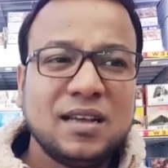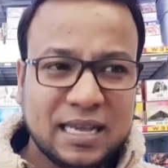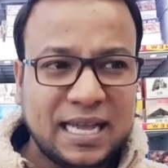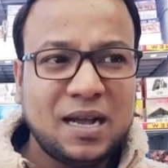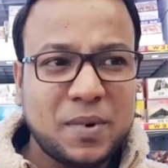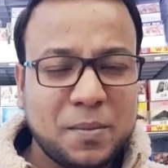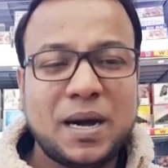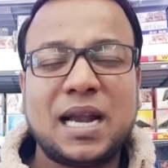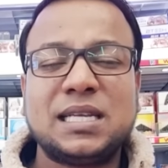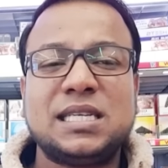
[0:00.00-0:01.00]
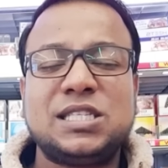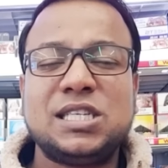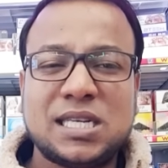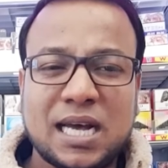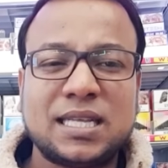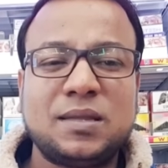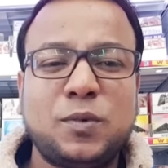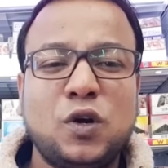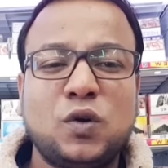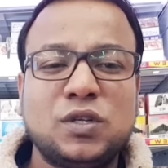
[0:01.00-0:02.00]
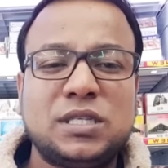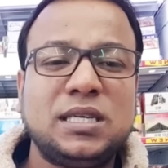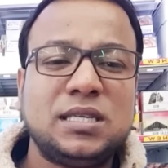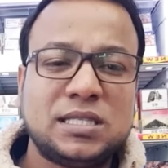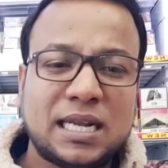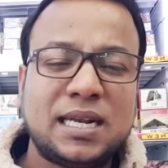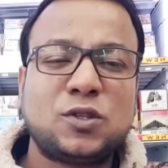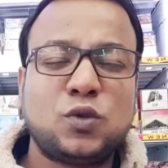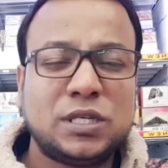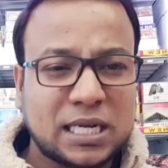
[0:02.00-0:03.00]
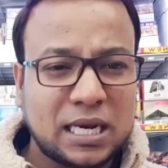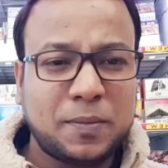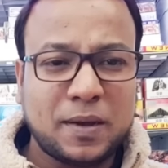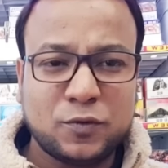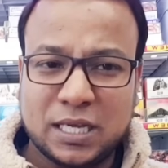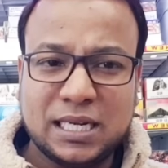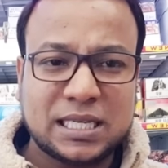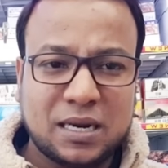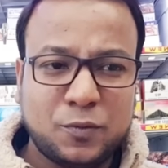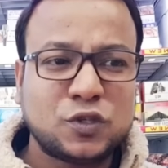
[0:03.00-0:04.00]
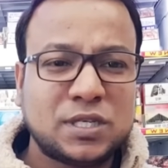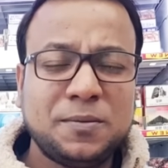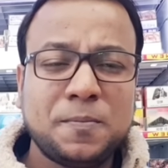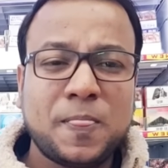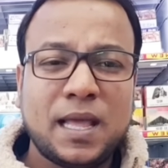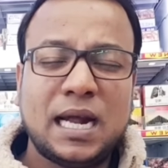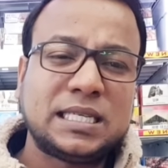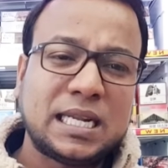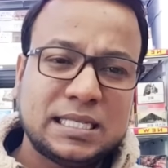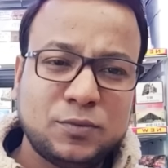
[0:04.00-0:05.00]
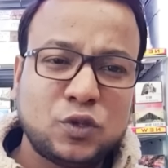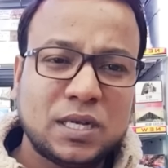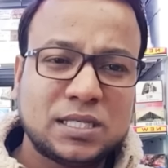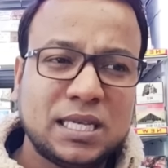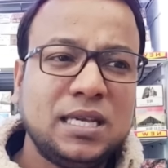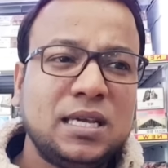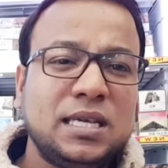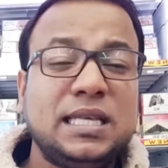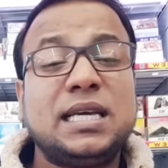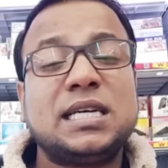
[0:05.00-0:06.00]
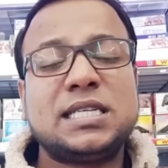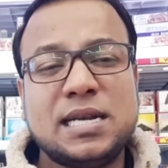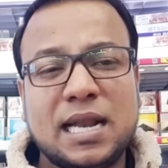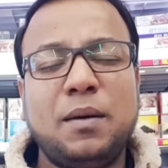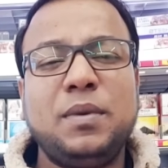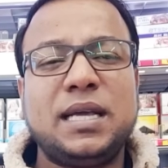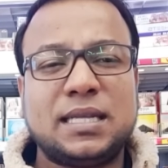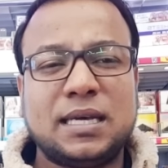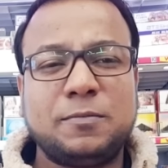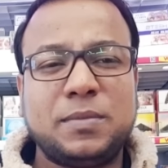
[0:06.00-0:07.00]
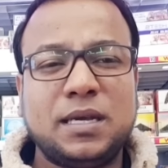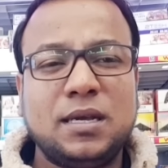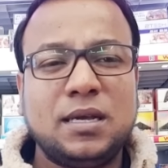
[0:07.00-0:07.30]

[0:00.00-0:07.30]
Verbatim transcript: হ্যাঁ আমরা মারা যাচ্ছি শাহাদাত বরণ করছি জান্নাত তো ইনশাল্লাহ পাবো তাই না যারা মরছে আর যারা জীবিত আছে ইতিহাসের নাম লেখা থাকবে